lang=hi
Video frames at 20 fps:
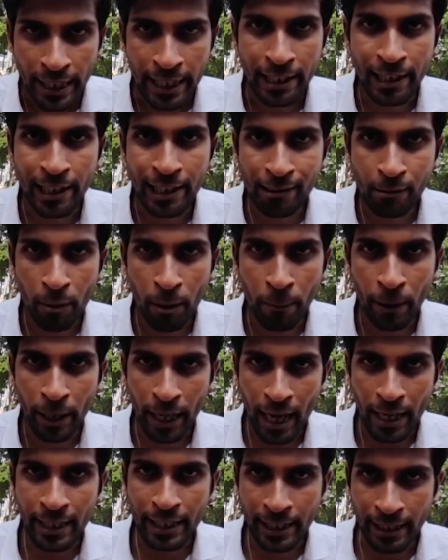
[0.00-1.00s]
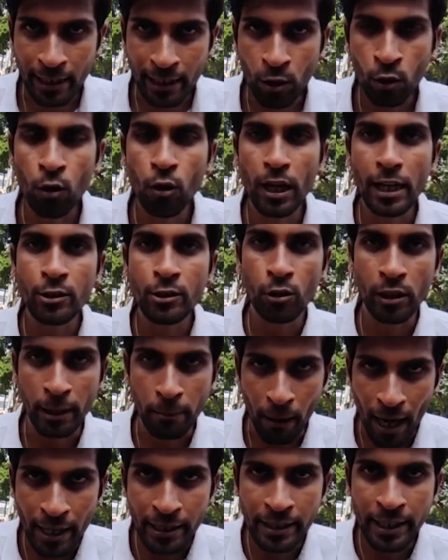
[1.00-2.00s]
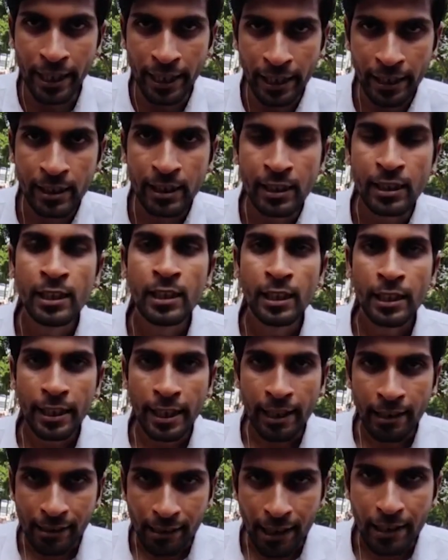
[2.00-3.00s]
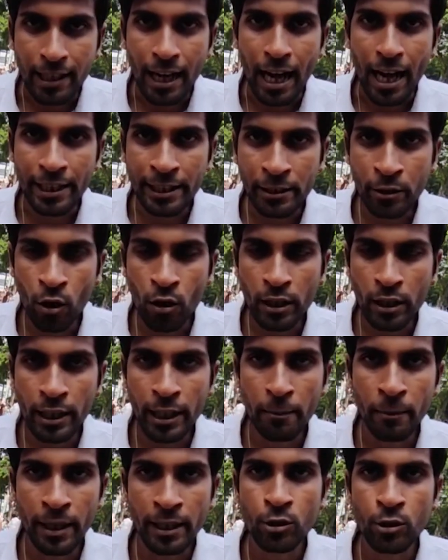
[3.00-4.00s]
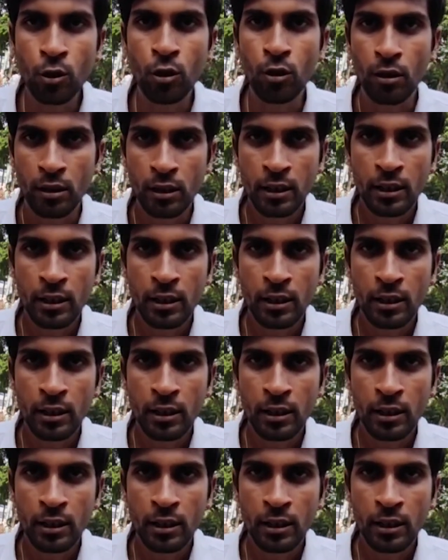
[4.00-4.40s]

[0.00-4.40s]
इंग्लिश में पढ़ा कि इन लोगों का जो डिमांड है कि सरकारी नौकरी में जो